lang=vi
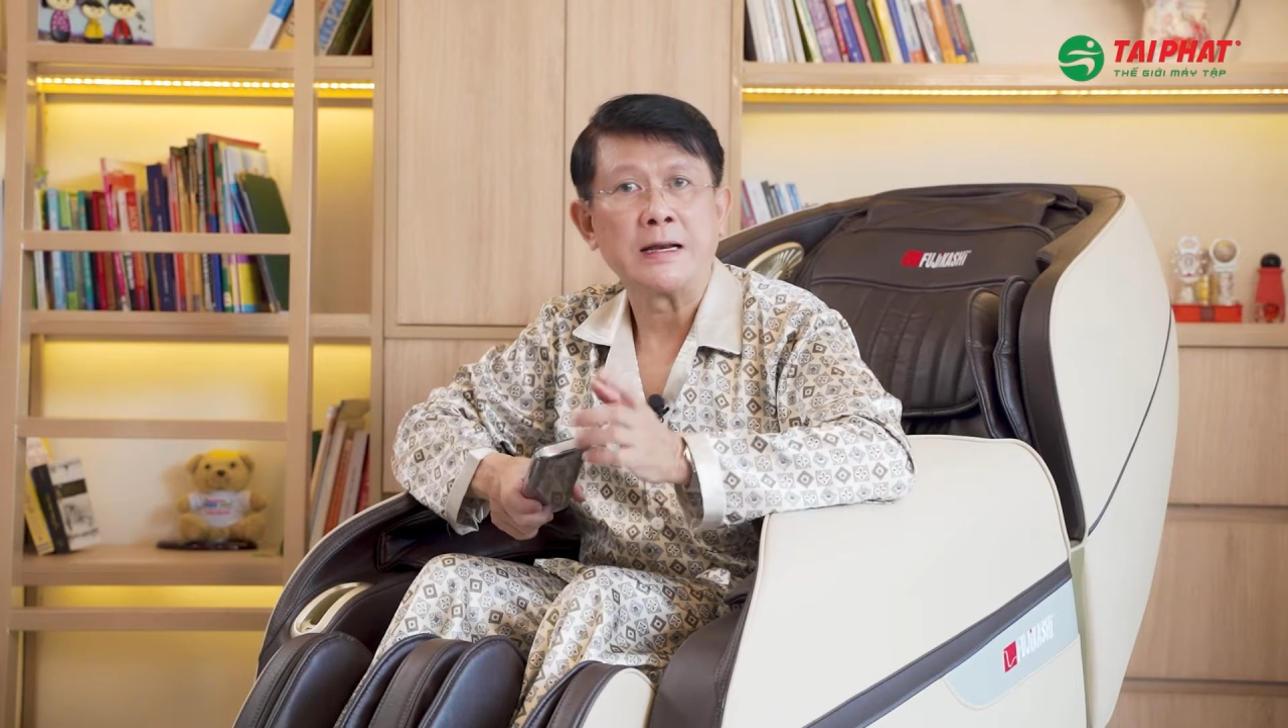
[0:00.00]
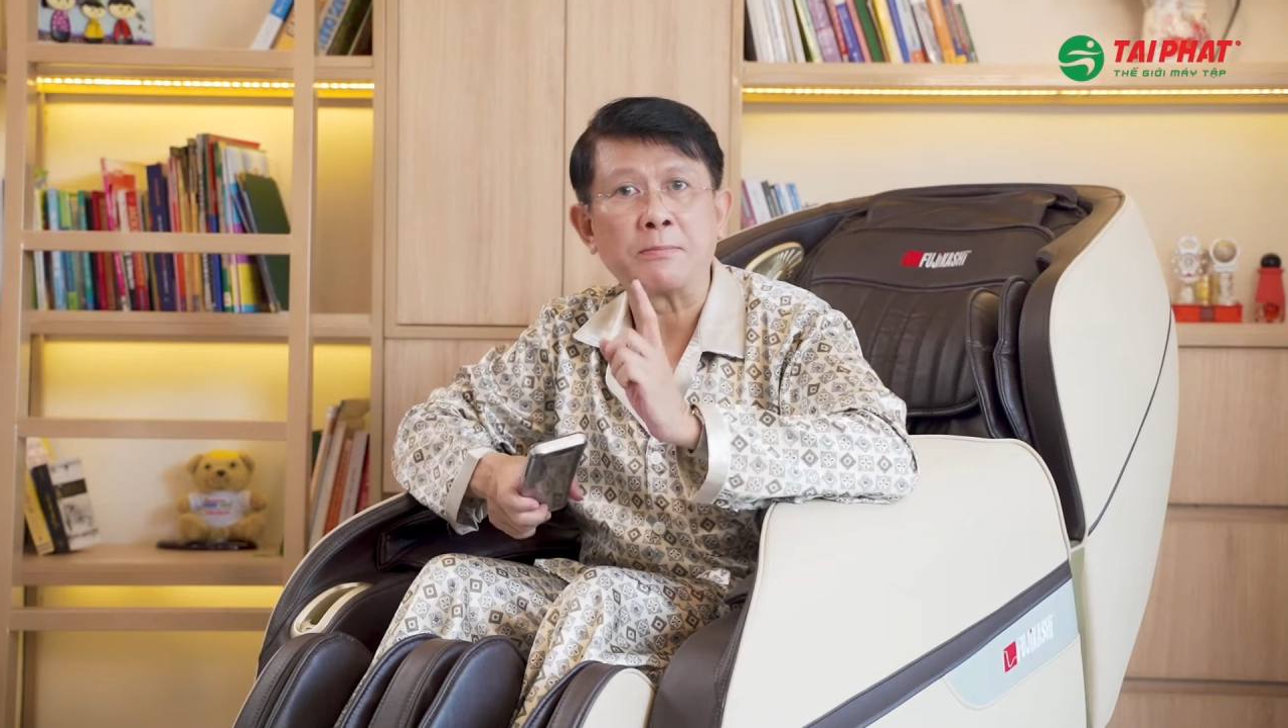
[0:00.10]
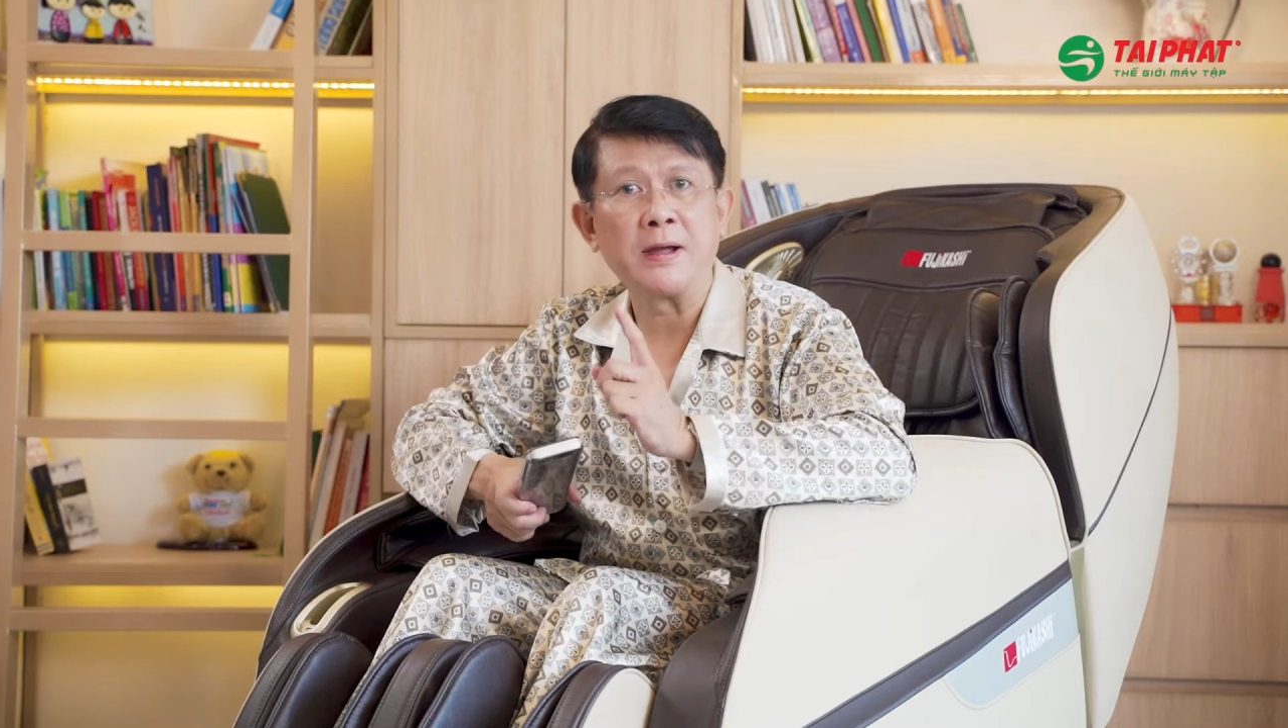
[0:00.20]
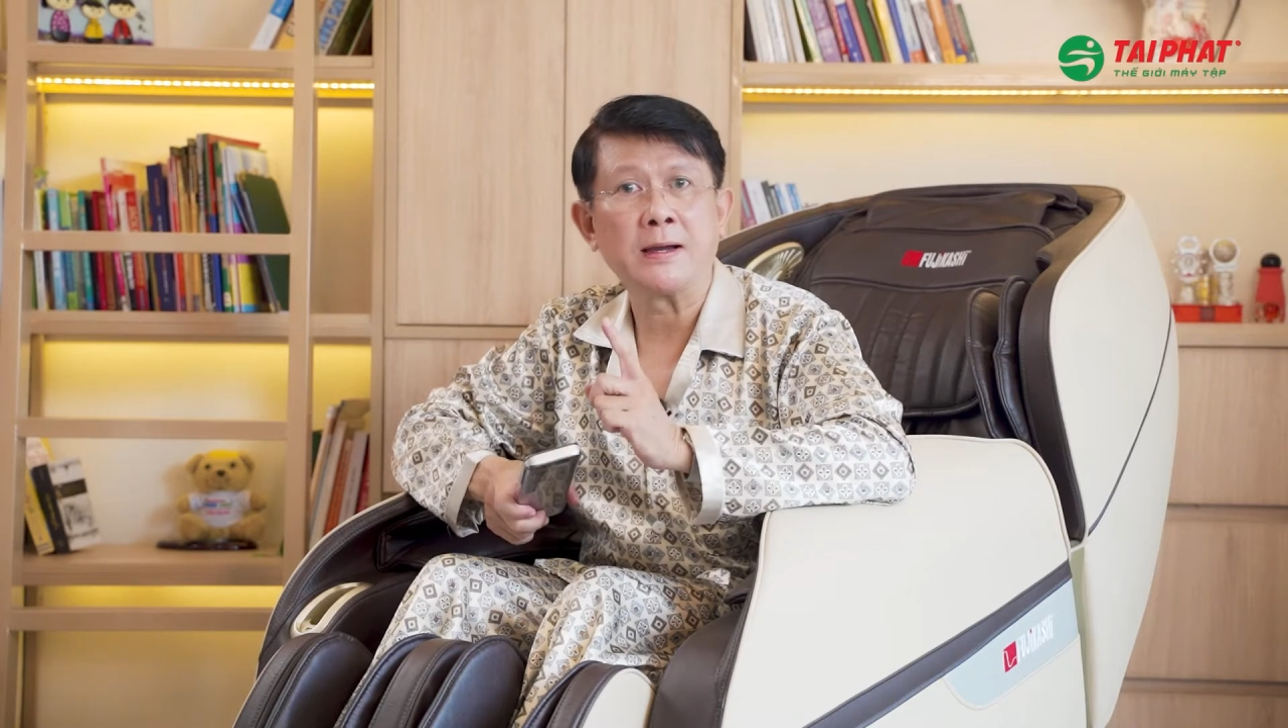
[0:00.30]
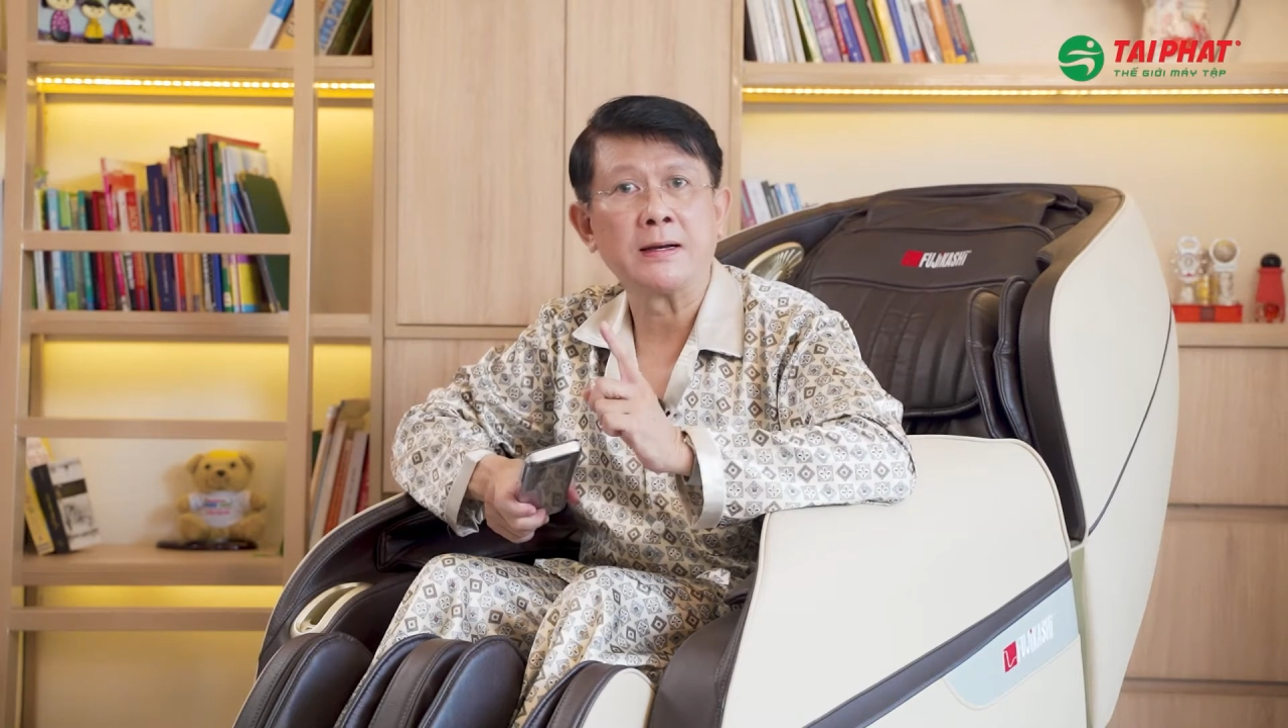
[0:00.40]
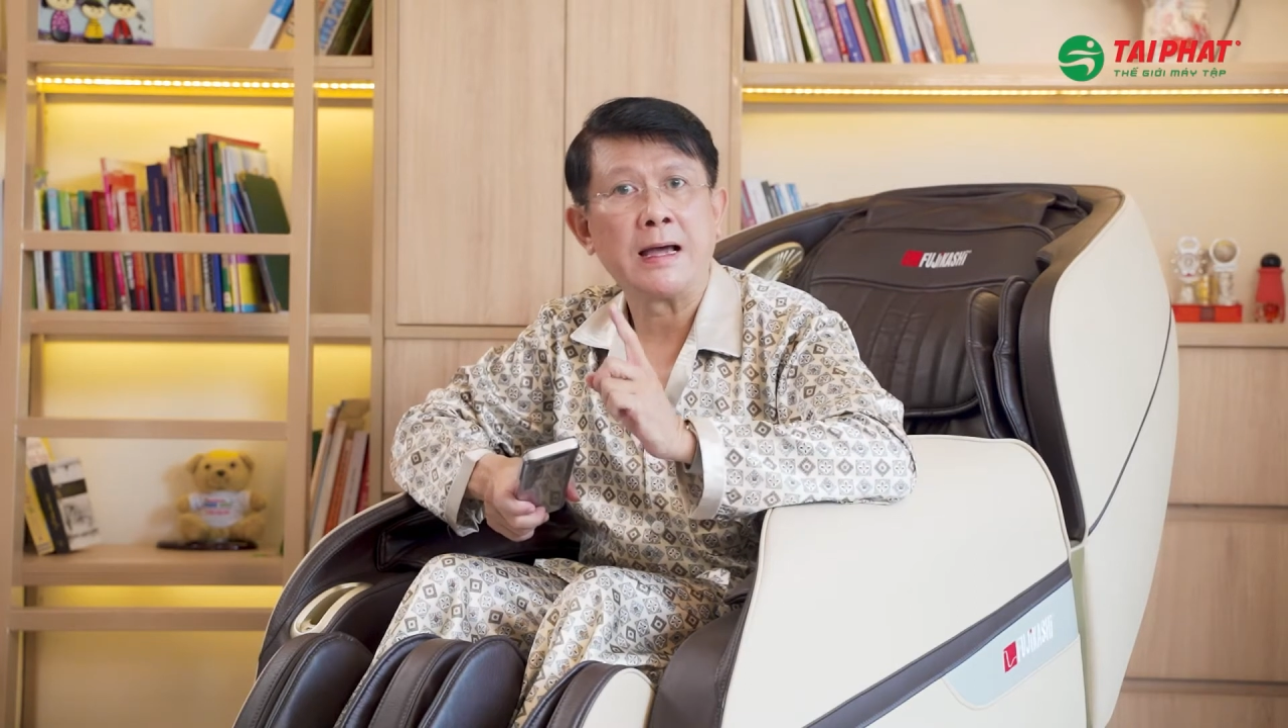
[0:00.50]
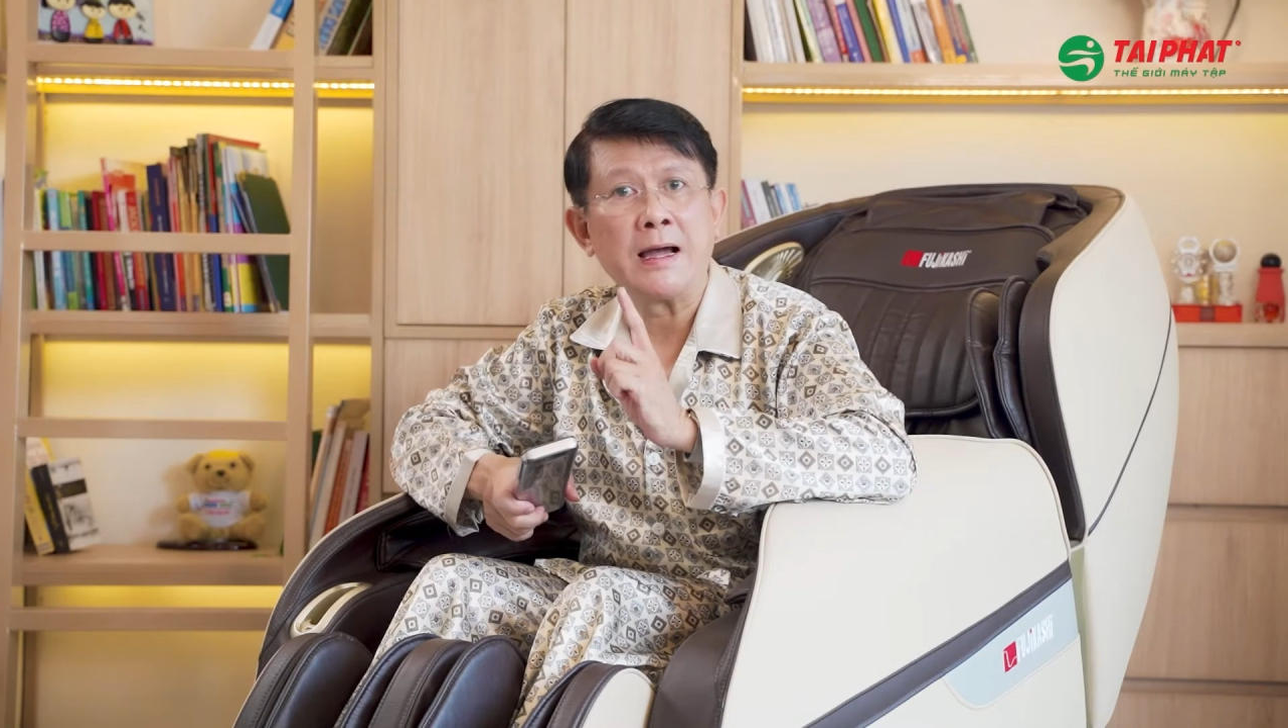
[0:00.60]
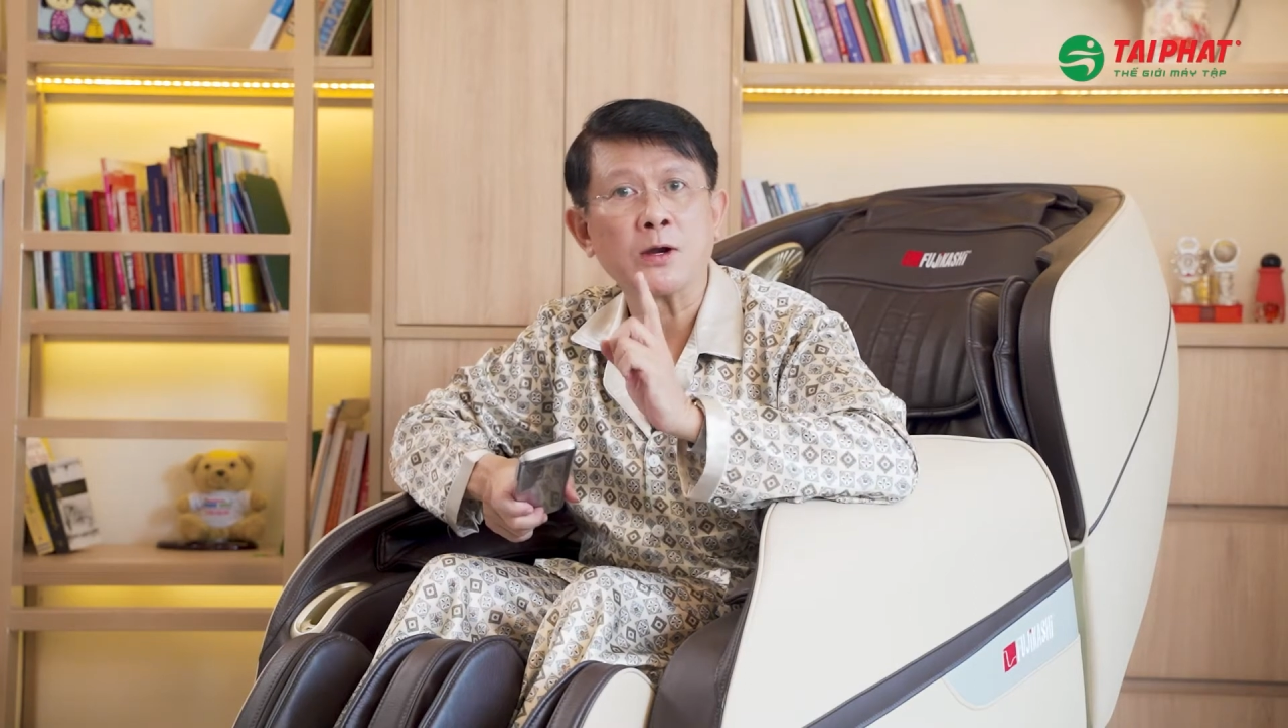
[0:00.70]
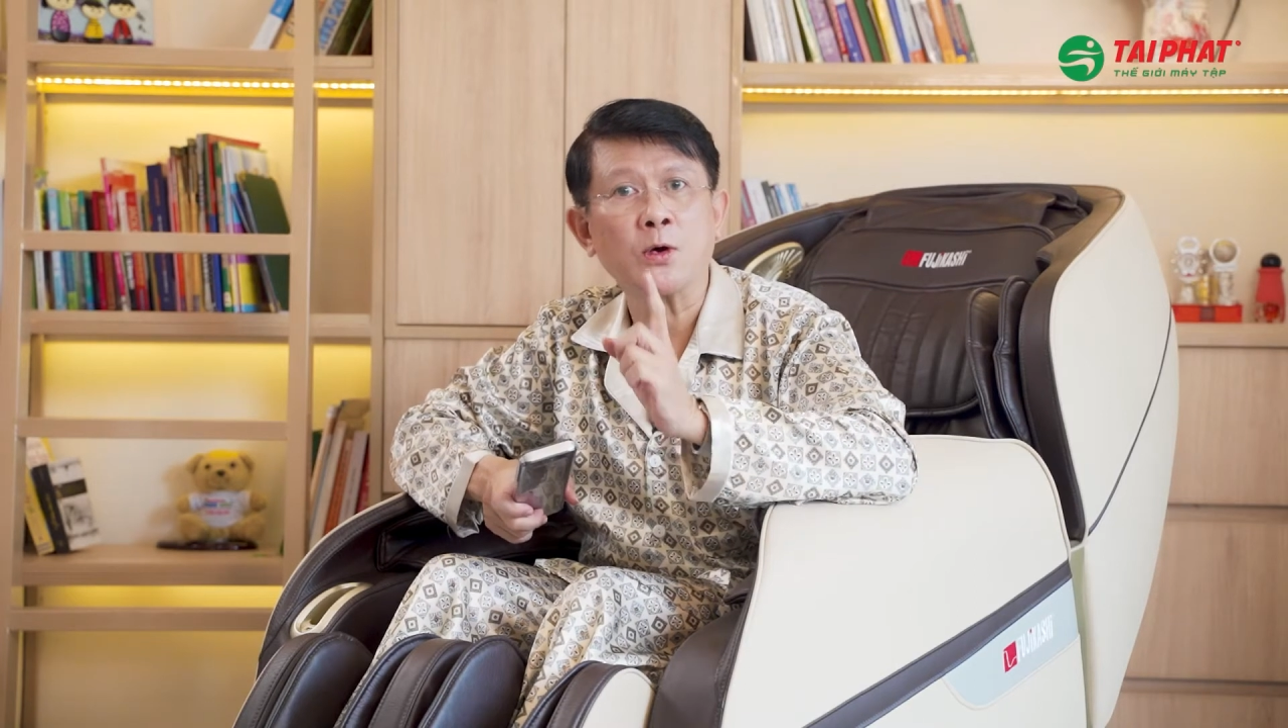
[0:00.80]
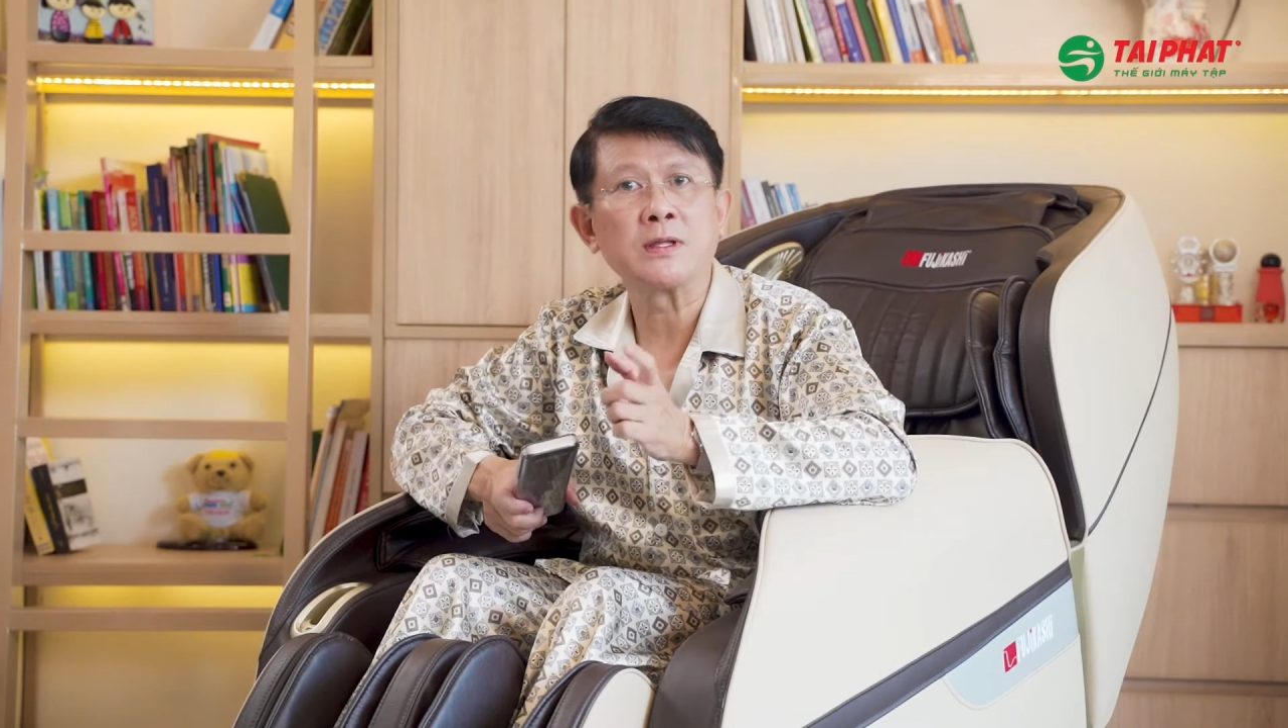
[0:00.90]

Đặc biệt là